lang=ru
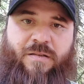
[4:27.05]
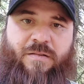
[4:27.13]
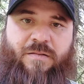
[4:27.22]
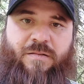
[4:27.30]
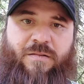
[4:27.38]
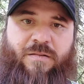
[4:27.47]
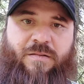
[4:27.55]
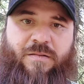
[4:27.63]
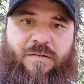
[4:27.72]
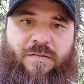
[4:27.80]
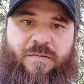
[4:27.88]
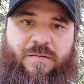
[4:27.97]

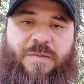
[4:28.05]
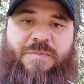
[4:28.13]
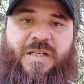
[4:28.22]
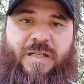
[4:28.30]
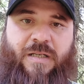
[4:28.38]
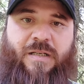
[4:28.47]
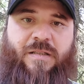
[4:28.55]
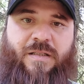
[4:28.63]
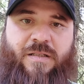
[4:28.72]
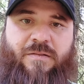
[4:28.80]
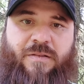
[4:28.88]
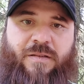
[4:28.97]
э, Рамзана
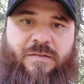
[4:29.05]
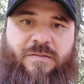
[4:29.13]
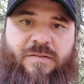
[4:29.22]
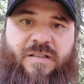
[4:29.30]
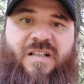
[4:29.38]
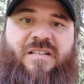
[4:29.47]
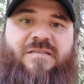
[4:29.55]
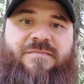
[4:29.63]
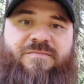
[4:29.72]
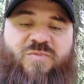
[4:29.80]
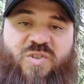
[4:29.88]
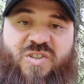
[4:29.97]
Кадырова э,
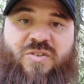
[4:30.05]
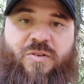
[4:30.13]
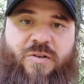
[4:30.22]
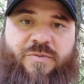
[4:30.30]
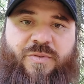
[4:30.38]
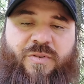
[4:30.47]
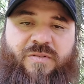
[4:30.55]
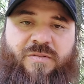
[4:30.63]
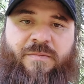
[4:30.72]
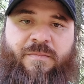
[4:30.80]
с кровью